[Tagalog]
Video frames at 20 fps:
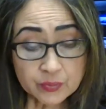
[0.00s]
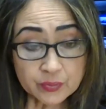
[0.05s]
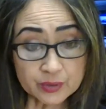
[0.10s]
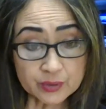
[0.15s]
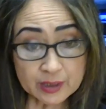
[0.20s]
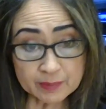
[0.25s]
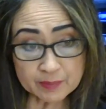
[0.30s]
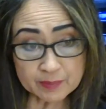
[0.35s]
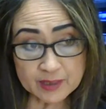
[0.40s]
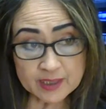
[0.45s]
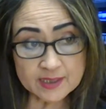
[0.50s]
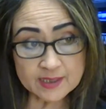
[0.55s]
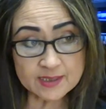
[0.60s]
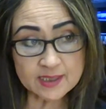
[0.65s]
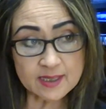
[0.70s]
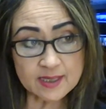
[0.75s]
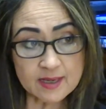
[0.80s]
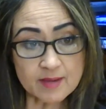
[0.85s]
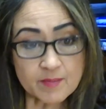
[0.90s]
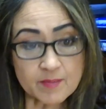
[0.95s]
ni
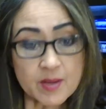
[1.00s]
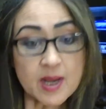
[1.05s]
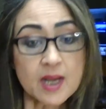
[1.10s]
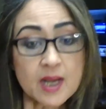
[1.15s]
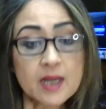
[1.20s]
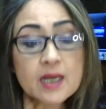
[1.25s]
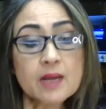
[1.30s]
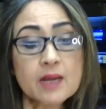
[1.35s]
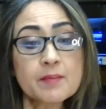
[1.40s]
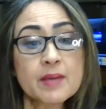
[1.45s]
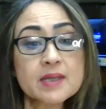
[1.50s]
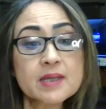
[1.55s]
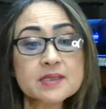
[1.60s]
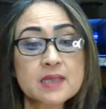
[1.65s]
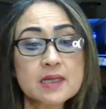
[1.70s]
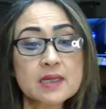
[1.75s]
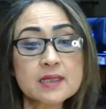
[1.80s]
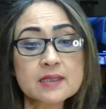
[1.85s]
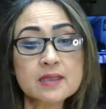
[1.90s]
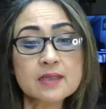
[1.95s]
BSM na
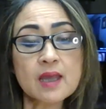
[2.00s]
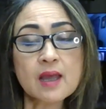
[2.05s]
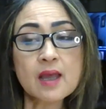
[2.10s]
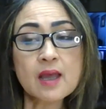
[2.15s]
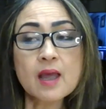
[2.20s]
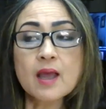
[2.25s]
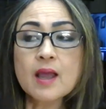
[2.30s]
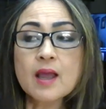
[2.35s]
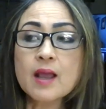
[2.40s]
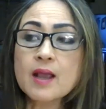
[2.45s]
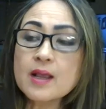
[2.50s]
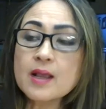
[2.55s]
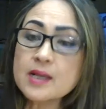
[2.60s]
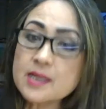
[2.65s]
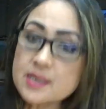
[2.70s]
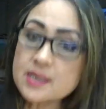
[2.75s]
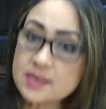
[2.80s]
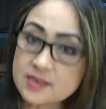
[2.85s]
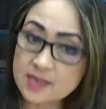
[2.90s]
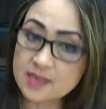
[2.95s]
magsalita
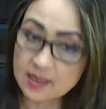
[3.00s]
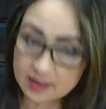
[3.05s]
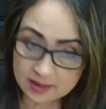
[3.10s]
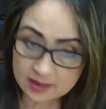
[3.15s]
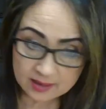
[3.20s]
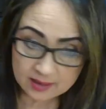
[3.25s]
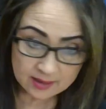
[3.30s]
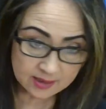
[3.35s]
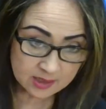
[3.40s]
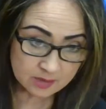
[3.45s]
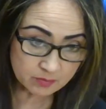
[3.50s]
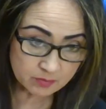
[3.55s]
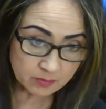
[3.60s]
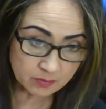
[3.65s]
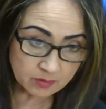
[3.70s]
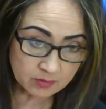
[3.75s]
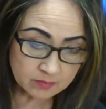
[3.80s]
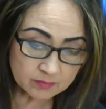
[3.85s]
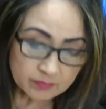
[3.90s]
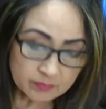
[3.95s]
sa LS mo.